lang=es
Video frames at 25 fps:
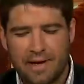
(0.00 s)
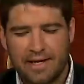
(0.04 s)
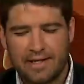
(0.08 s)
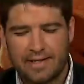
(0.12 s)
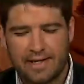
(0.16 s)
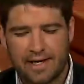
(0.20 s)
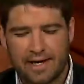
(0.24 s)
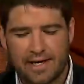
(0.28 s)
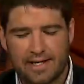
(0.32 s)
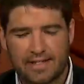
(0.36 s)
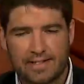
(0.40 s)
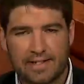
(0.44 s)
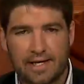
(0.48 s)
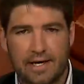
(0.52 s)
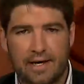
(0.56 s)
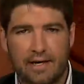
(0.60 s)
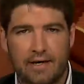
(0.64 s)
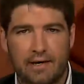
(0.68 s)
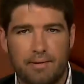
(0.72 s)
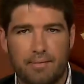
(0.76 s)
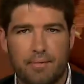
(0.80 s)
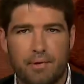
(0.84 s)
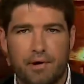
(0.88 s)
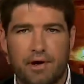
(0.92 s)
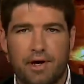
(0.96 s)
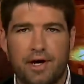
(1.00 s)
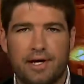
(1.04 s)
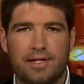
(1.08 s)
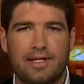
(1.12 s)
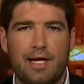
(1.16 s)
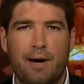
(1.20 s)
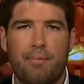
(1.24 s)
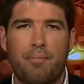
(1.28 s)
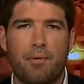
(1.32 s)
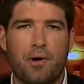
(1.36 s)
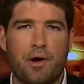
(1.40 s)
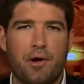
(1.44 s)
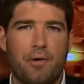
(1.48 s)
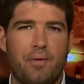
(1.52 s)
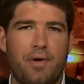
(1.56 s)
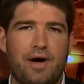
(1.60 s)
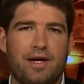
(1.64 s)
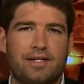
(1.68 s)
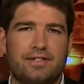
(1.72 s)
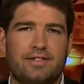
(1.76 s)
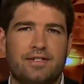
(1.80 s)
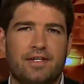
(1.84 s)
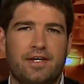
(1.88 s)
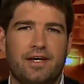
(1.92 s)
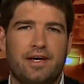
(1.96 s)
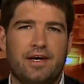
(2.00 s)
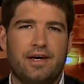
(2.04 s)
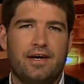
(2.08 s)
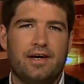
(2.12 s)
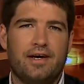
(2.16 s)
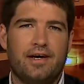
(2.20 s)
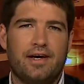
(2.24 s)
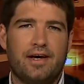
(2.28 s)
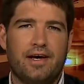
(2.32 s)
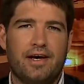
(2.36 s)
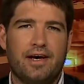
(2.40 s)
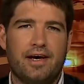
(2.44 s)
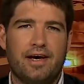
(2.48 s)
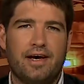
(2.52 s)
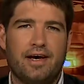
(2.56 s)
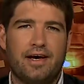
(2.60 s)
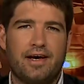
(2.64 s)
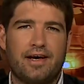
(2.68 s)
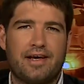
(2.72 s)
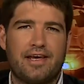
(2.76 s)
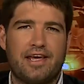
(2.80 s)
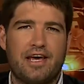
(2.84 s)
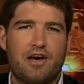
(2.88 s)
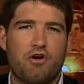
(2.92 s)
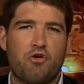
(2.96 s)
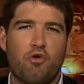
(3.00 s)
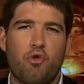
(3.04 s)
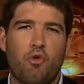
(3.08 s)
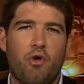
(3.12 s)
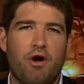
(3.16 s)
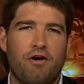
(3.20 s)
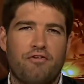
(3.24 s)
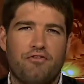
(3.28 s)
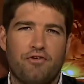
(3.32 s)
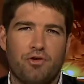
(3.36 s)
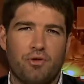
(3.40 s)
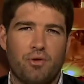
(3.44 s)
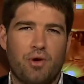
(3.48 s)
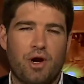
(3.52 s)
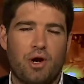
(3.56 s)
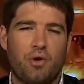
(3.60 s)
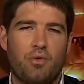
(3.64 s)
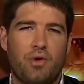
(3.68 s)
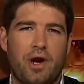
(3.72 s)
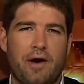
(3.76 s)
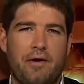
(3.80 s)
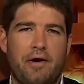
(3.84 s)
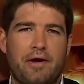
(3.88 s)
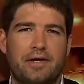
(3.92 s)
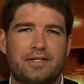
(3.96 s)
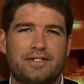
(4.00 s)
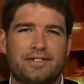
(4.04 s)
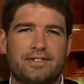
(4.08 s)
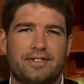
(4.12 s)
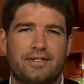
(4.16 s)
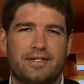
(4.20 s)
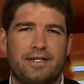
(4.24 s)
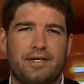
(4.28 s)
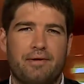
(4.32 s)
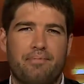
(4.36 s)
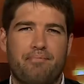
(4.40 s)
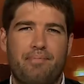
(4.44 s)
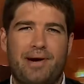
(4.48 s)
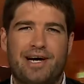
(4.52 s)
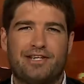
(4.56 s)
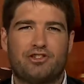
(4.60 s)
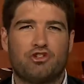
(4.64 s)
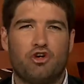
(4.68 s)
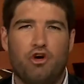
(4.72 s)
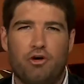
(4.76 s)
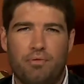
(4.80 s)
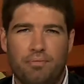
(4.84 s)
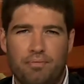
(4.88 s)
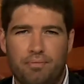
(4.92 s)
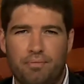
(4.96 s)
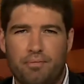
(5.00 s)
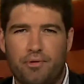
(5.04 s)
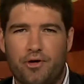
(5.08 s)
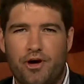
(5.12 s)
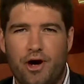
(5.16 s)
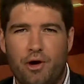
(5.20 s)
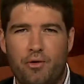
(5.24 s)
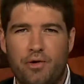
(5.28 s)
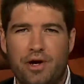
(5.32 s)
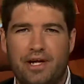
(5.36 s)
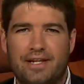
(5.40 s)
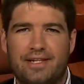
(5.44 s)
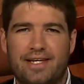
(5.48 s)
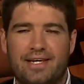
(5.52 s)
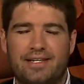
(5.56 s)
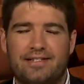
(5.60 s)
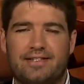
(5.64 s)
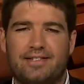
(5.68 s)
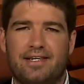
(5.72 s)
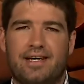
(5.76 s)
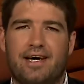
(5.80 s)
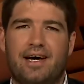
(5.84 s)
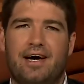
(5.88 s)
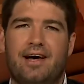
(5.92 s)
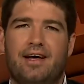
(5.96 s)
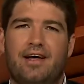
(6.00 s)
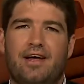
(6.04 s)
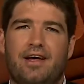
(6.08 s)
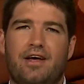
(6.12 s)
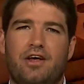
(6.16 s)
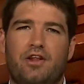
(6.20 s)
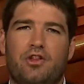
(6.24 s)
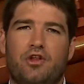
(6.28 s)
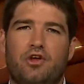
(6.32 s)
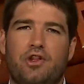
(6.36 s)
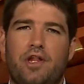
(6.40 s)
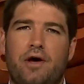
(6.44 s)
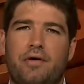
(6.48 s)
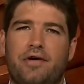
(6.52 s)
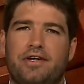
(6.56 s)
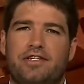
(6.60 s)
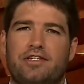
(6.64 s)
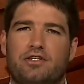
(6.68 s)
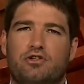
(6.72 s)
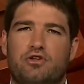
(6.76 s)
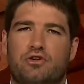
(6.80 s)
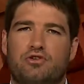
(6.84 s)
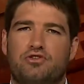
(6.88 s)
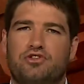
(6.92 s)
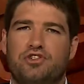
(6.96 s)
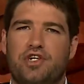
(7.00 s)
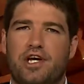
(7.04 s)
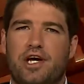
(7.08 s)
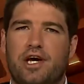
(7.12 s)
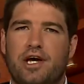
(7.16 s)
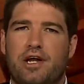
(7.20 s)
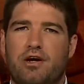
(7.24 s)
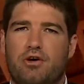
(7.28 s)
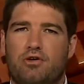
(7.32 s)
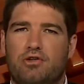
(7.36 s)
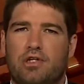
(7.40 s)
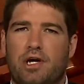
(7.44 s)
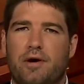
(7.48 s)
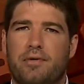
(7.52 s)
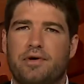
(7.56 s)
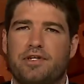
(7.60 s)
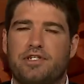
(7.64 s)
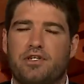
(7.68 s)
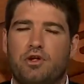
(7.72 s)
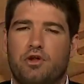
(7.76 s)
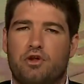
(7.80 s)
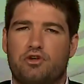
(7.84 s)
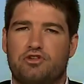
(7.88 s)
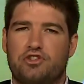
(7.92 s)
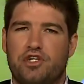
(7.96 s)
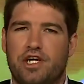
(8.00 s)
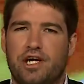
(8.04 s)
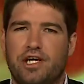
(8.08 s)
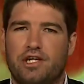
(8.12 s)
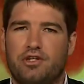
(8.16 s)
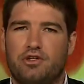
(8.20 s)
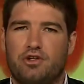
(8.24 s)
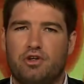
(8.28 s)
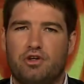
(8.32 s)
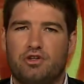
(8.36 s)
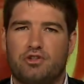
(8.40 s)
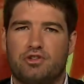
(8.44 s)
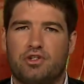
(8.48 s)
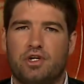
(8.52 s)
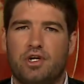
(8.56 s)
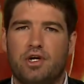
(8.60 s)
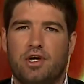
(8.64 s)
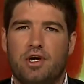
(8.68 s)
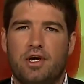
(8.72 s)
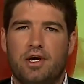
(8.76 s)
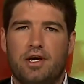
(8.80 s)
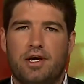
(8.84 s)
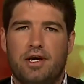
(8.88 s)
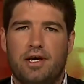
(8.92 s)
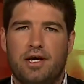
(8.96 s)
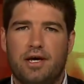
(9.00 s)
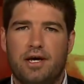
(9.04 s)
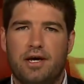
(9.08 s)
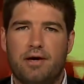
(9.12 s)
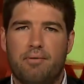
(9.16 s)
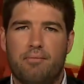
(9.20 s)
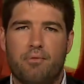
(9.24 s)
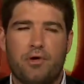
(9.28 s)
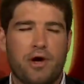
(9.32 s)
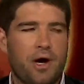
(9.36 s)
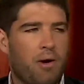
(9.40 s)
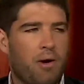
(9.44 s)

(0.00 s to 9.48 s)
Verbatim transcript: interesa, eh, porque estas pruebas, eh, quien jugó al fútbol alguna vez eh, pasó por alguna instancia donde a veces son 100, otras veces 200, eh, voy a